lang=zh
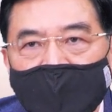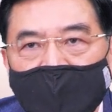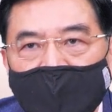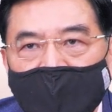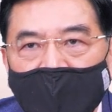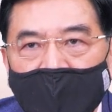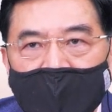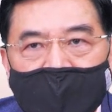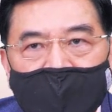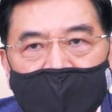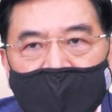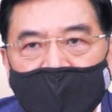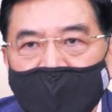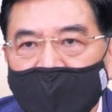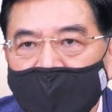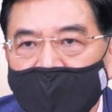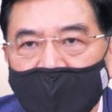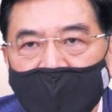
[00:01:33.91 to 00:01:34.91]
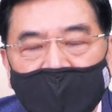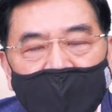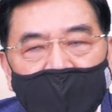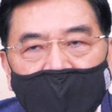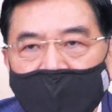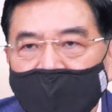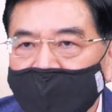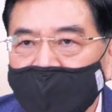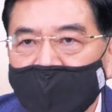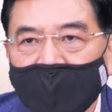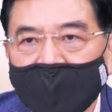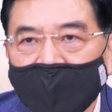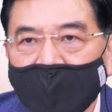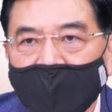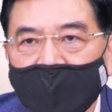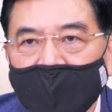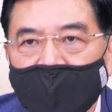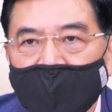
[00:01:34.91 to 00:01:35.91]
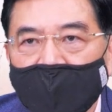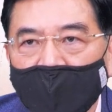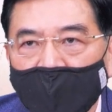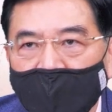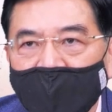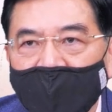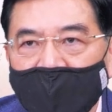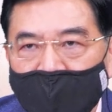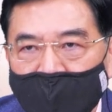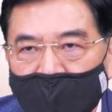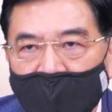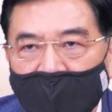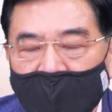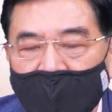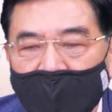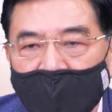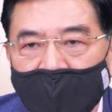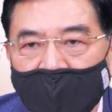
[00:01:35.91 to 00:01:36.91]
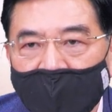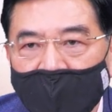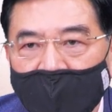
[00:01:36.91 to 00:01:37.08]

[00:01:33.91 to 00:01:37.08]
张老师跟你讲话很简单，筹码转空。